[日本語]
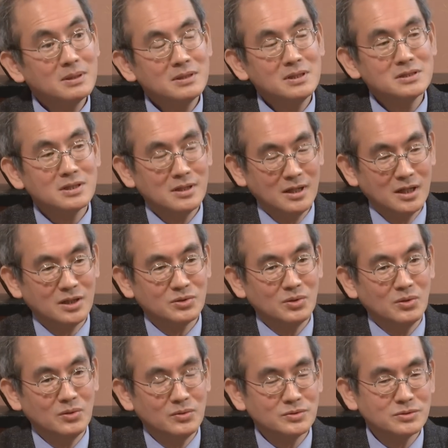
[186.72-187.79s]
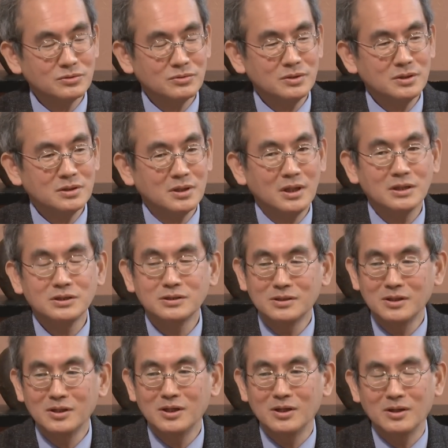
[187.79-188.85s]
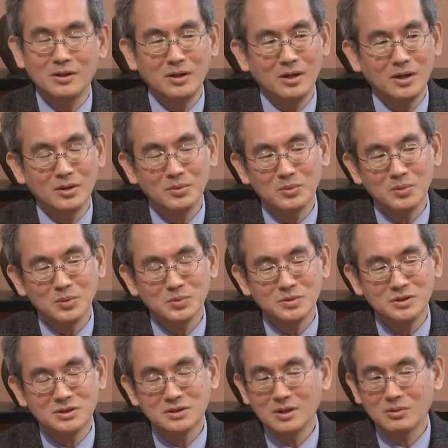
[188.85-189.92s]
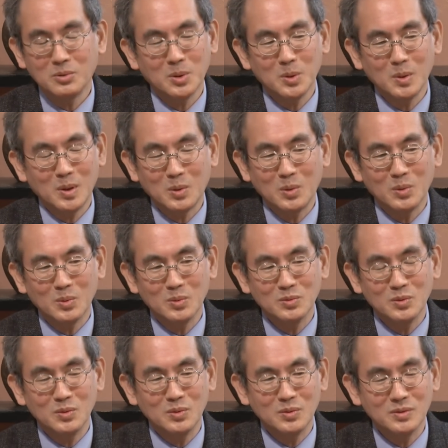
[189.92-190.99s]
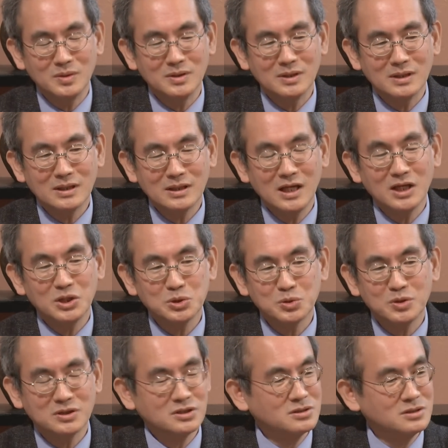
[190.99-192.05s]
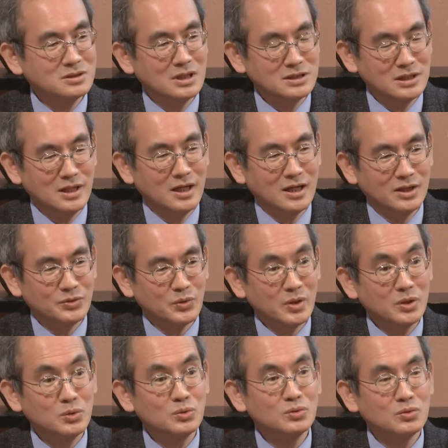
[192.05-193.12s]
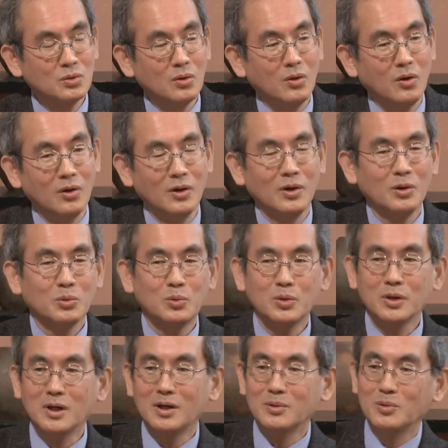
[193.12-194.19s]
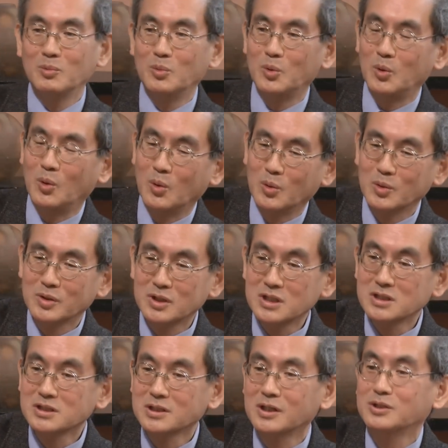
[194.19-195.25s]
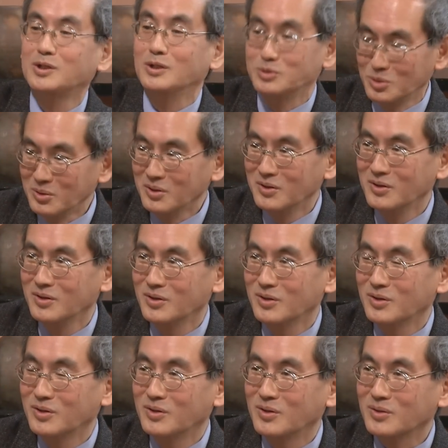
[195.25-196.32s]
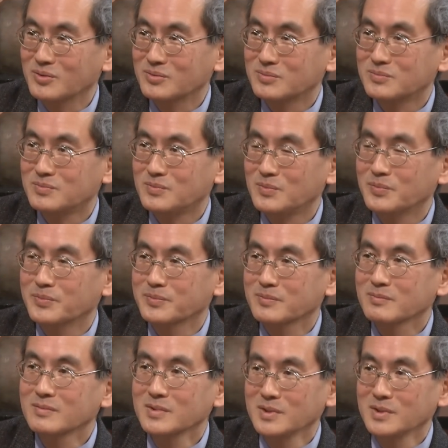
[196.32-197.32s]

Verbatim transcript: てんじゃないかと、うん、それに対してあの実はこれはこの研究所で作ったんじゃないかとか言うと、うん、これあのもう禁止されてたでしょ。そう言われましたね。あの